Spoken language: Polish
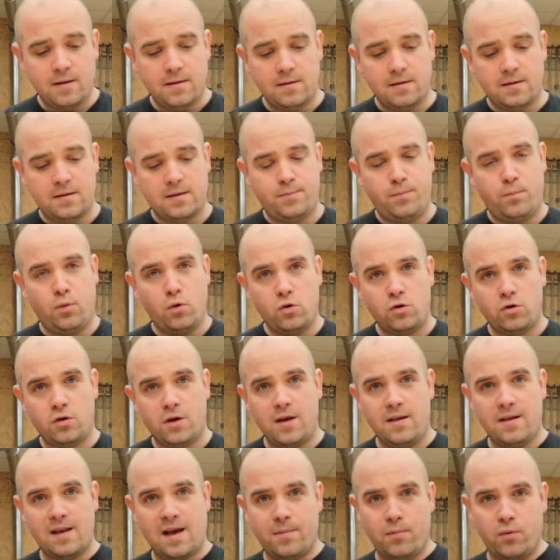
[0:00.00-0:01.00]
z
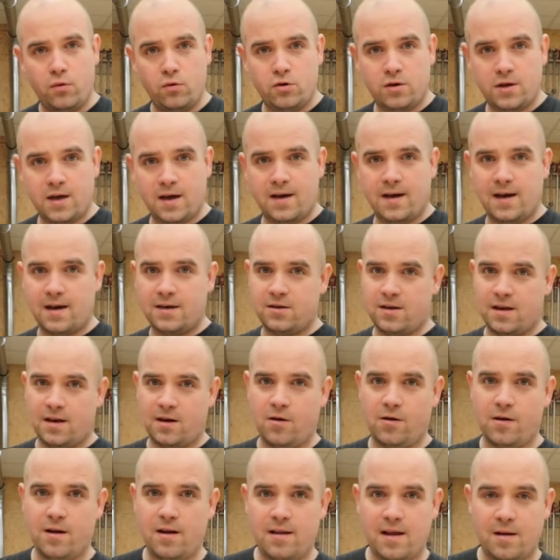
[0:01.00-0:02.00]
puszki na puszkę, każda
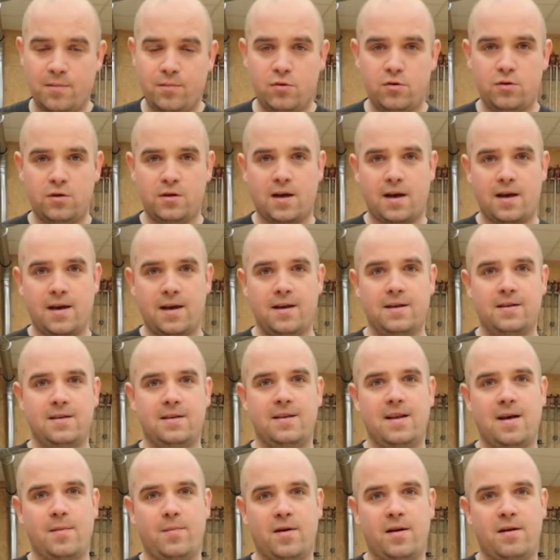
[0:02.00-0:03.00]
kolejna puszka
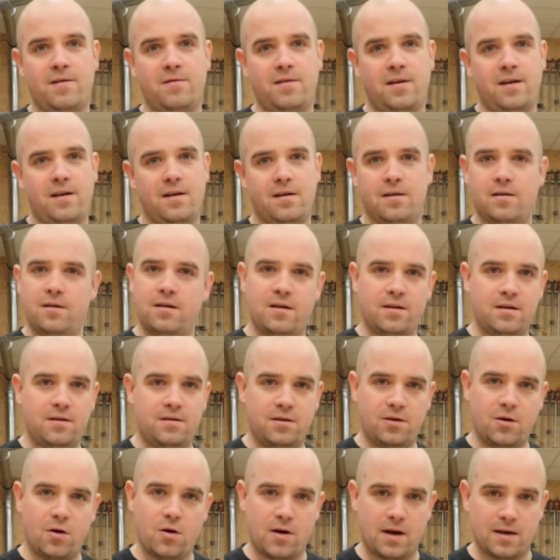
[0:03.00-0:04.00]
jest naprawdę
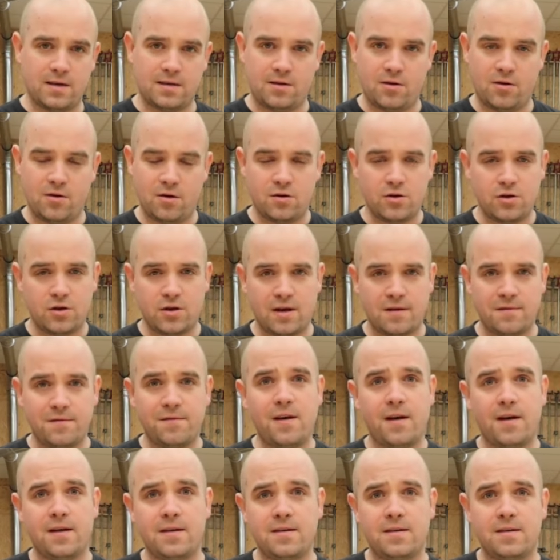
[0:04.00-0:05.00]
coraz droższa,
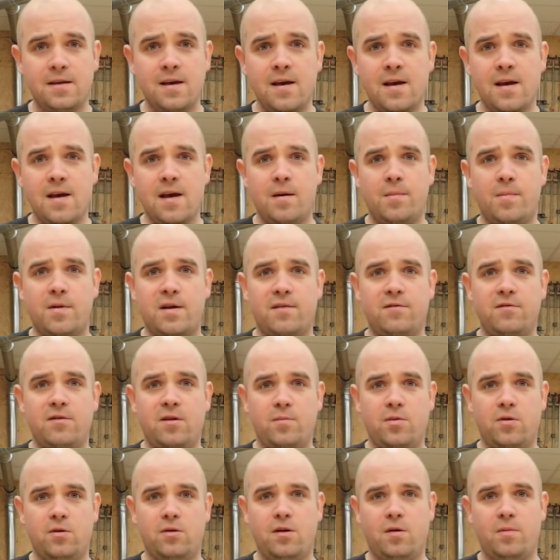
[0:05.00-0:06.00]
więc
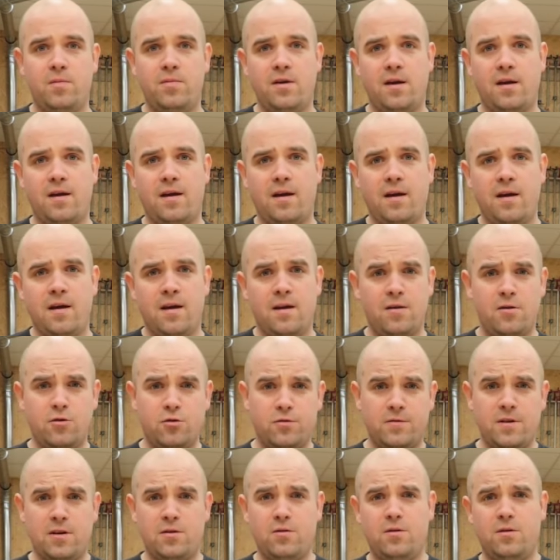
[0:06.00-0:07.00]
Prawdopodobnie
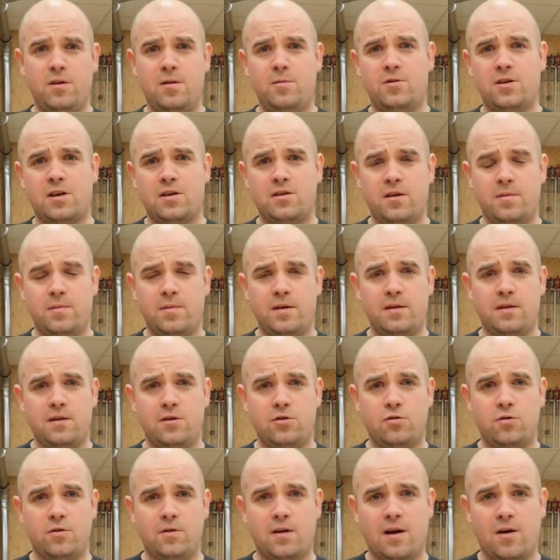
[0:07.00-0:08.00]
już w niedługim czasie będę
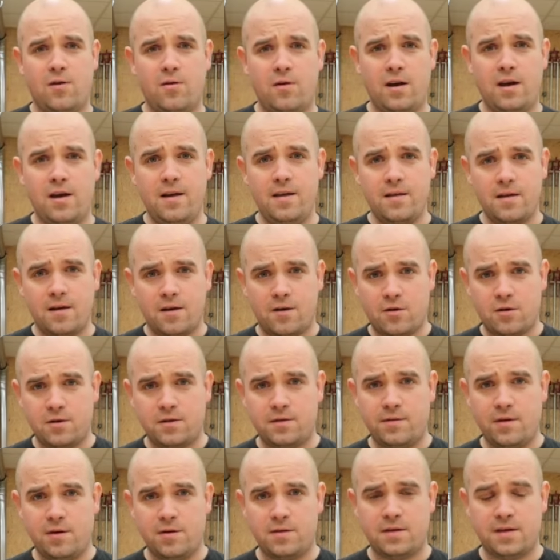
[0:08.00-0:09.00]
szukał innych
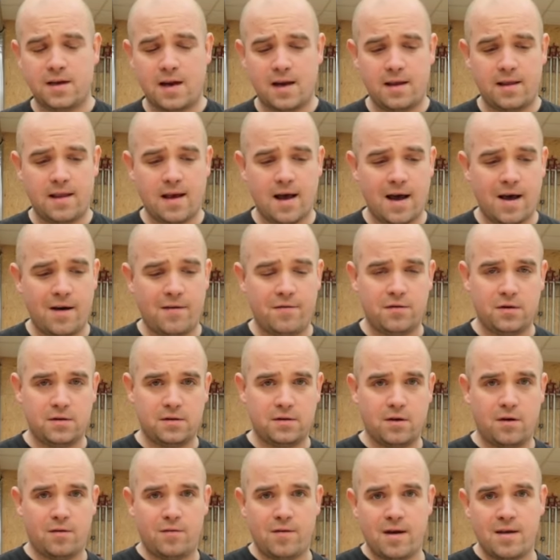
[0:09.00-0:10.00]
rozwiązań na
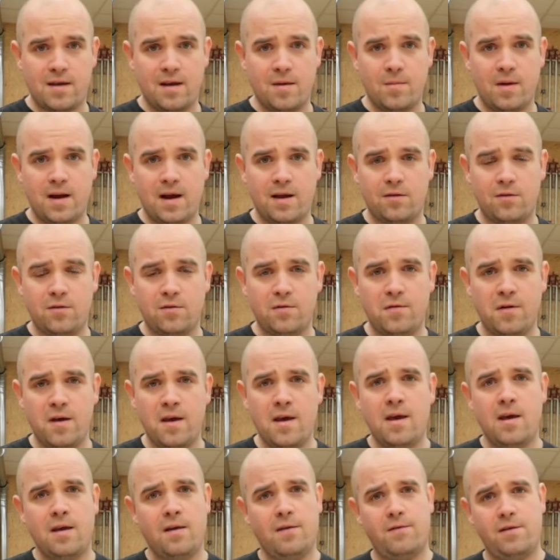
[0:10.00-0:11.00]
woskowanie blatów.
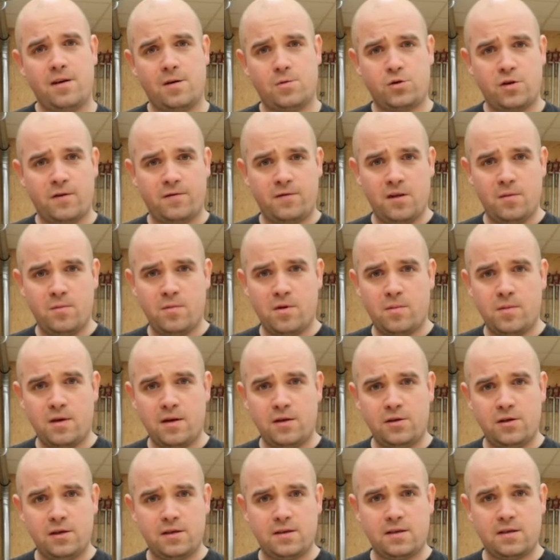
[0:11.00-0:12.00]
Wiem, że w tym
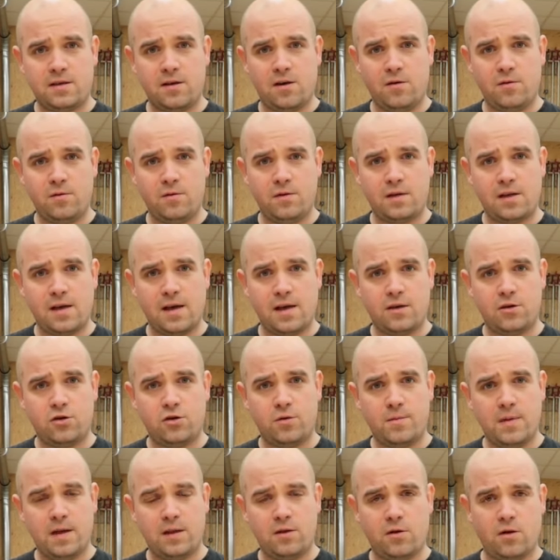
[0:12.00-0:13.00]
momencie są
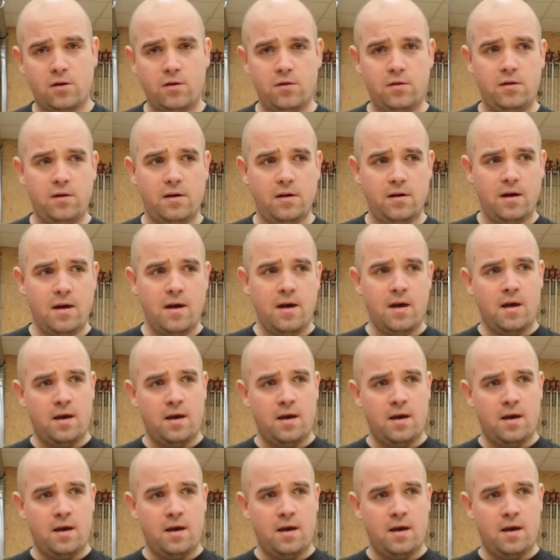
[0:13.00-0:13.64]
też metody